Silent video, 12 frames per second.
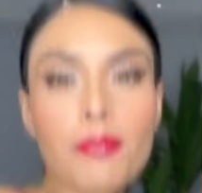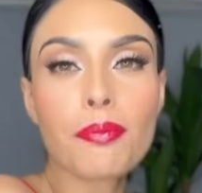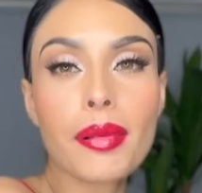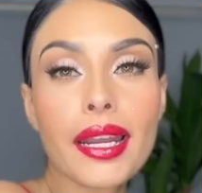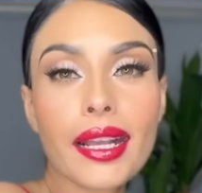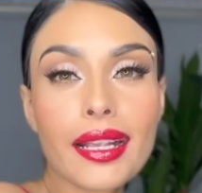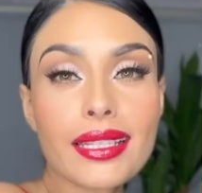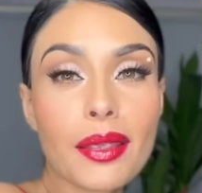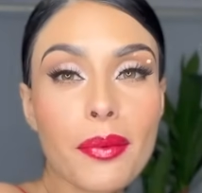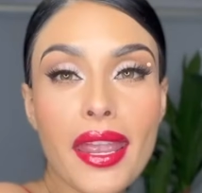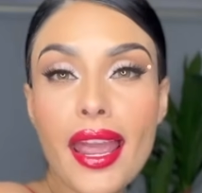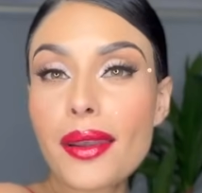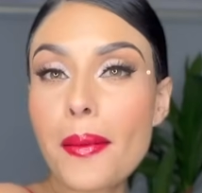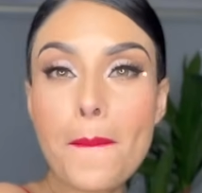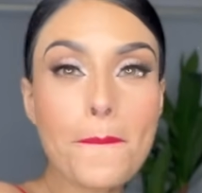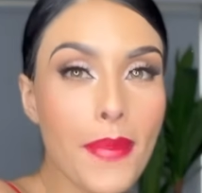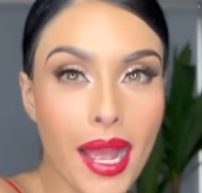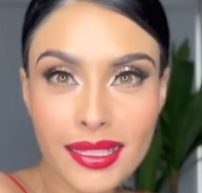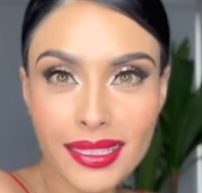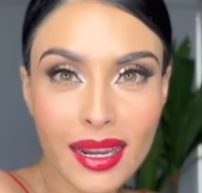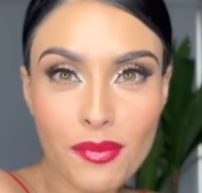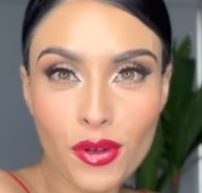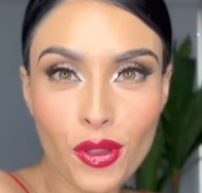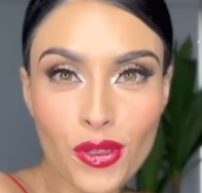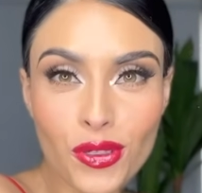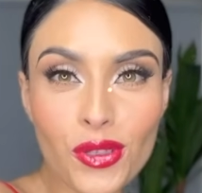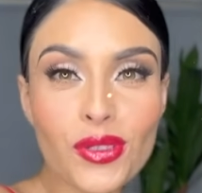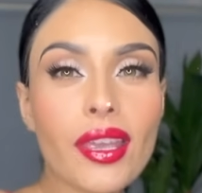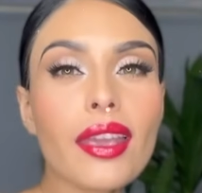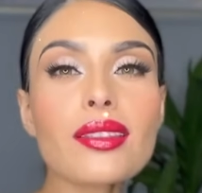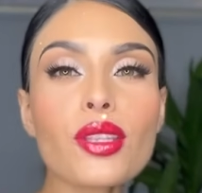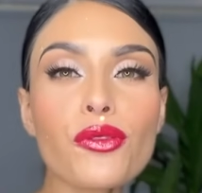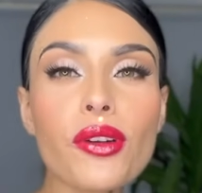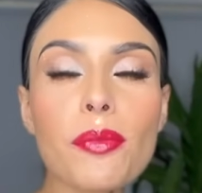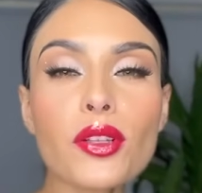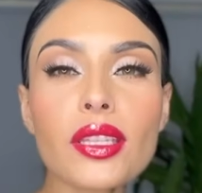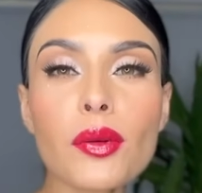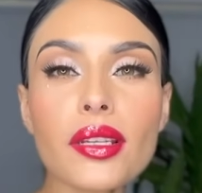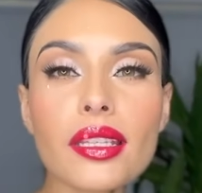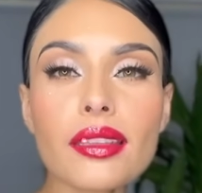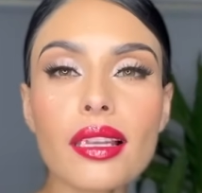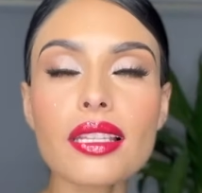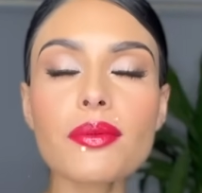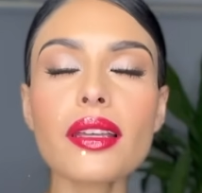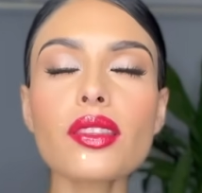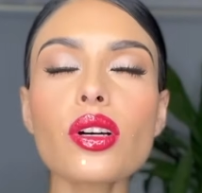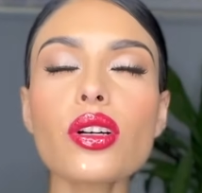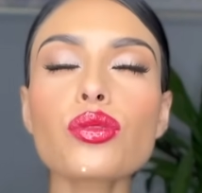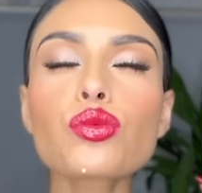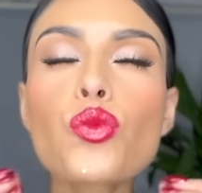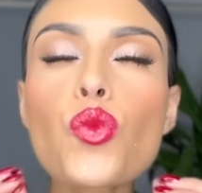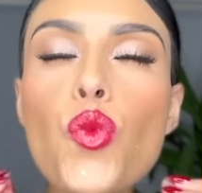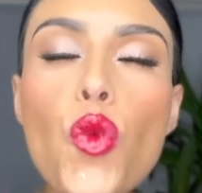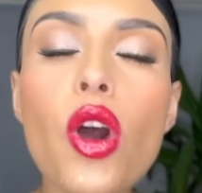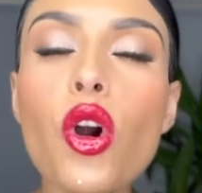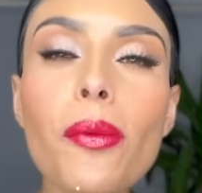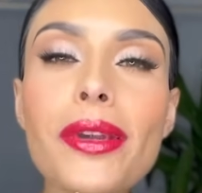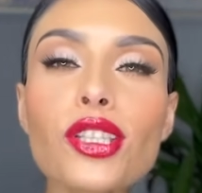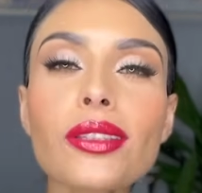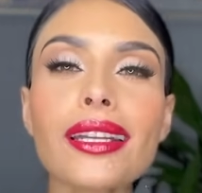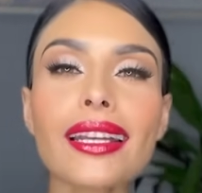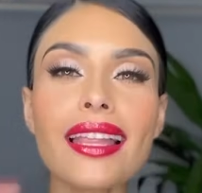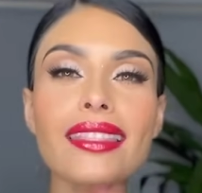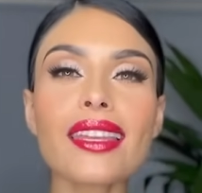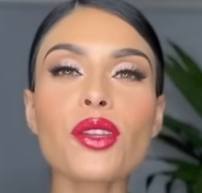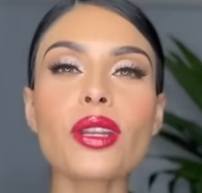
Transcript: para que se vean más glamurosos. Esto fue Ponte Bonita, les mando un besote grande y un